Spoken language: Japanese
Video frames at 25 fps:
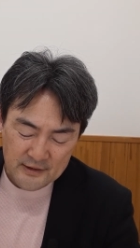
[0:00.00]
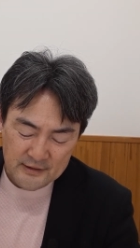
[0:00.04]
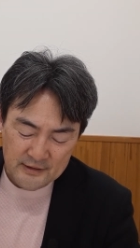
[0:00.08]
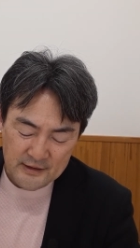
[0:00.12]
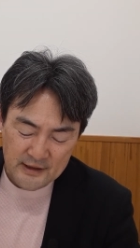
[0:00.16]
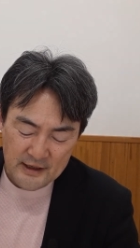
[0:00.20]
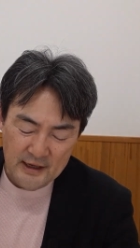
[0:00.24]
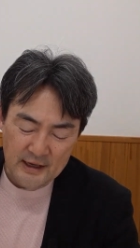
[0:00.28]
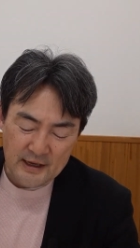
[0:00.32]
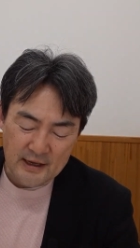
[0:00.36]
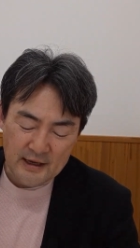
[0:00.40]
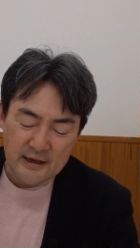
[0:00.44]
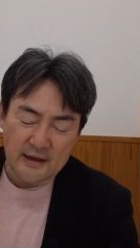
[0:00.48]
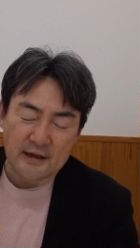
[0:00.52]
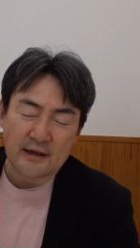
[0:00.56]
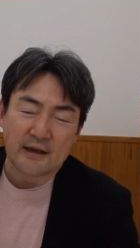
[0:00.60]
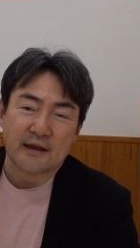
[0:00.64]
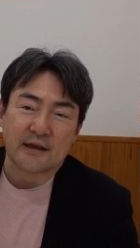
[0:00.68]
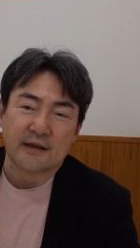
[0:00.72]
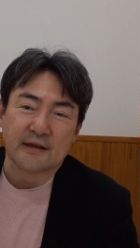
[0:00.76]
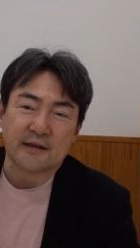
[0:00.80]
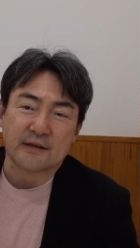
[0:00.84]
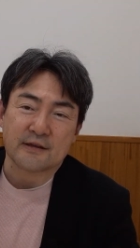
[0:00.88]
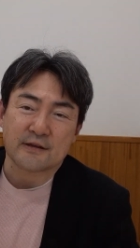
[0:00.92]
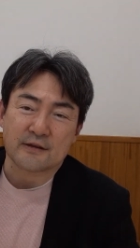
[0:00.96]
で、え
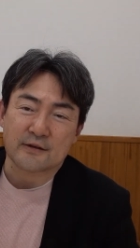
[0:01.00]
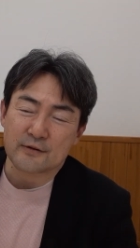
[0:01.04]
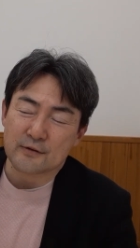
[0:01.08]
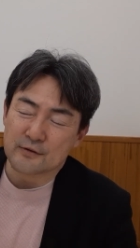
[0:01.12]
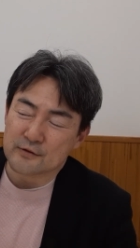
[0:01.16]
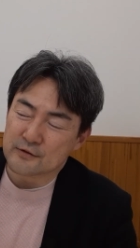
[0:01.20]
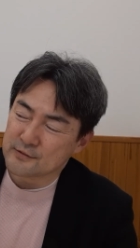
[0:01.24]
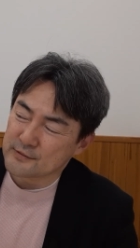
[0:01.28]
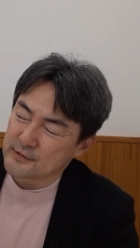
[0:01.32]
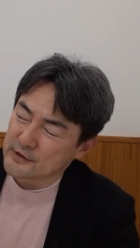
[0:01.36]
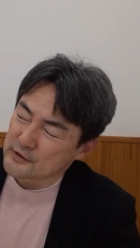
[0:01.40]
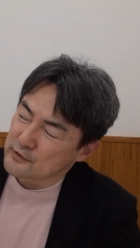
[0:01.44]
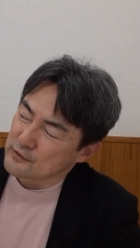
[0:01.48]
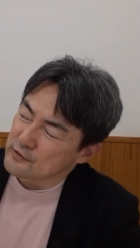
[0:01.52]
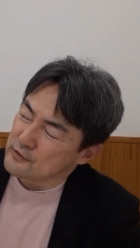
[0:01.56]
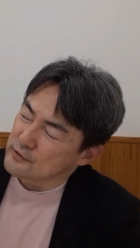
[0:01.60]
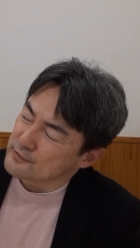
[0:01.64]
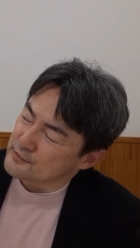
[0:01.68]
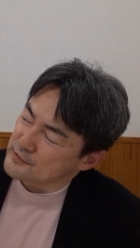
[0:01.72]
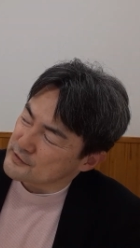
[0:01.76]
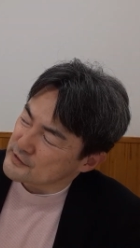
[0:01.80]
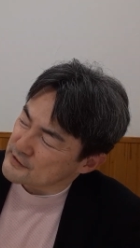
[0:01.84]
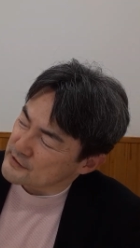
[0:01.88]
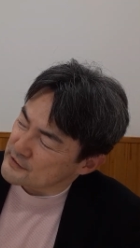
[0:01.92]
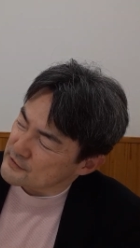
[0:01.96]
1曲目の
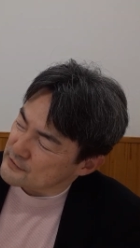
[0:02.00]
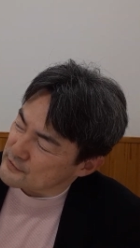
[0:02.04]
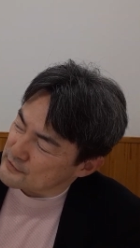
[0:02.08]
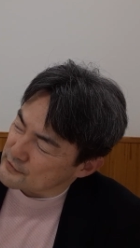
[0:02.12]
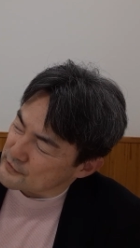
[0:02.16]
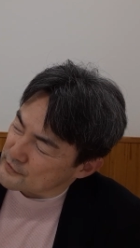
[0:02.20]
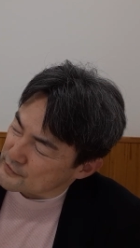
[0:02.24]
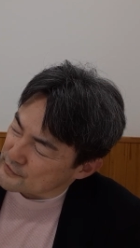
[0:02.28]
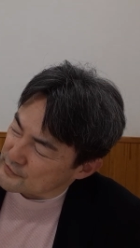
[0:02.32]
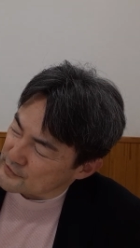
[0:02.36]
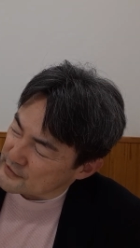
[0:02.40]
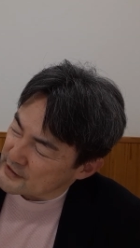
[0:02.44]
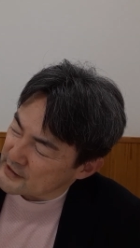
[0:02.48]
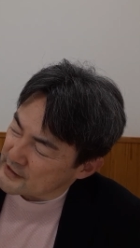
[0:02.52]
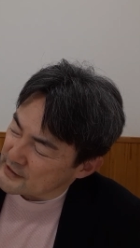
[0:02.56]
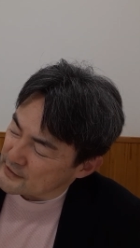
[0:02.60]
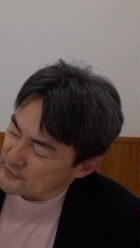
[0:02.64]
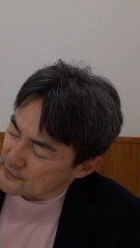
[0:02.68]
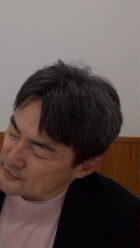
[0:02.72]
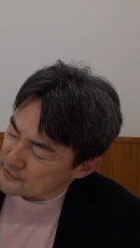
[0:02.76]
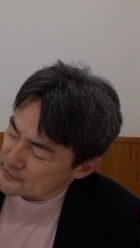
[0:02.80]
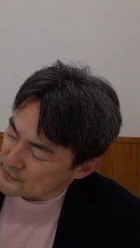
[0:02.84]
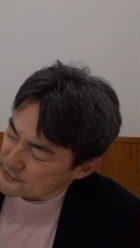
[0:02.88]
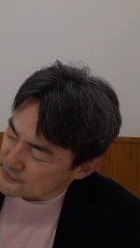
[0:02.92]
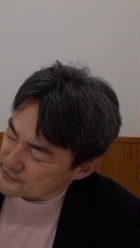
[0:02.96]
オープニングの曲英
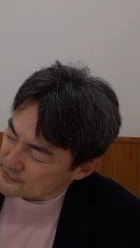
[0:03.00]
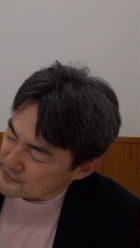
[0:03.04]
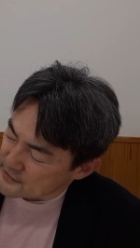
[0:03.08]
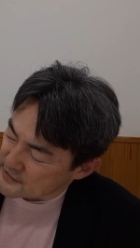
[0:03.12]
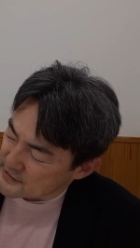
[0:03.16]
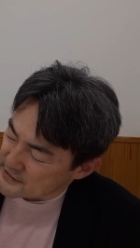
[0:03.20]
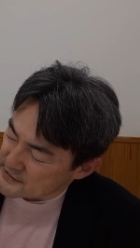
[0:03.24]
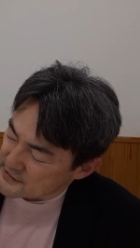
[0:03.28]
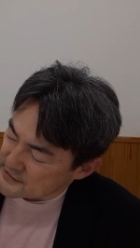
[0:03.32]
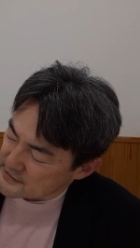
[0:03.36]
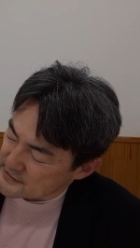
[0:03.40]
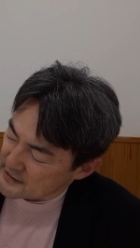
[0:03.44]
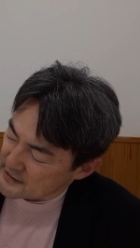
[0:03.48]
語曲です